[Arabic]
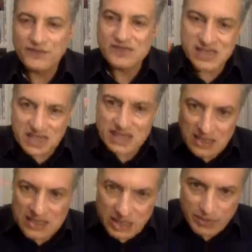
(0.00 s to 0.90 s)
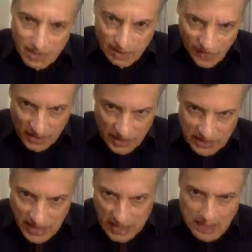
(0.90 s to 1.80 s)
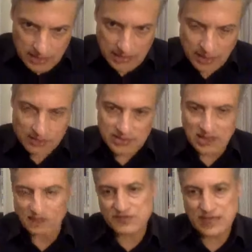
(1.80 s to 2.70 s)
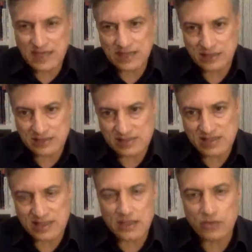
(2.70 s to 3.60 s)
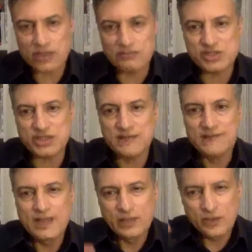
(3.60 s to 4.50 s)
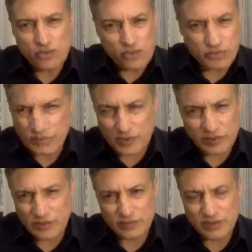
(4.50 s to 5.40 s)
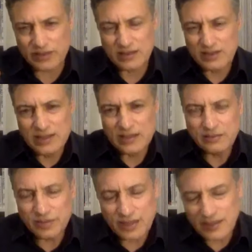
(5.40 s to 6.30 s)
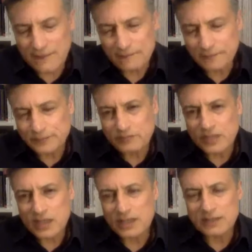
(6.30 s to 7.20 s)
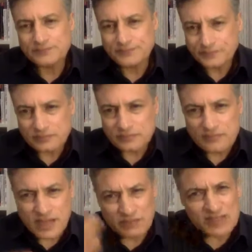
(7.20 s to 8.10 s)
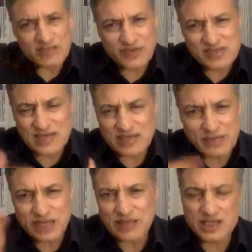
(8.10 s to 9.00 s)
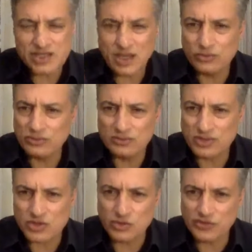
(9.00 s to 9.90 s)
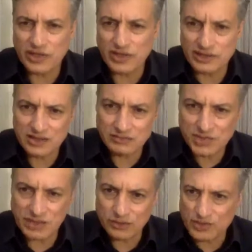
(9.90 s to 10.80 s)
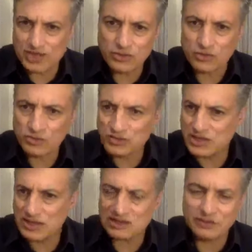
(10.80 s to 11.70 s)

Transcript: فالسيد اللي جاب هذه الفكره النيره ديال غادي نتكرفس على هذه السيده وغادي نمشي وبال بال بالتفاصيل اللي ما كاين لاش نعاود نرجعوا فيها ديال نمشي عند الجينيكولوج ديالها